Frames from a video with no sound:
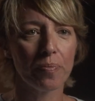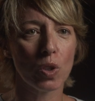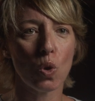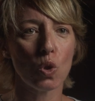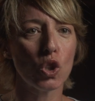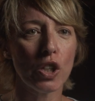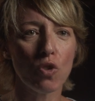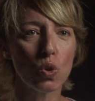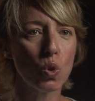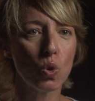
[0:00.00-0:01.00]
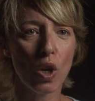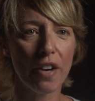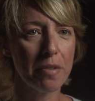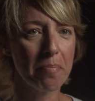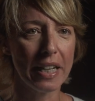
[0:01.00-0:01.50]
conoscevo giusto
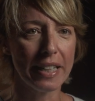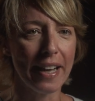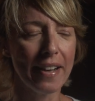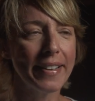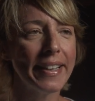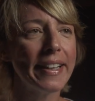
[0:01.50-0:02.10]
l'Ave Maria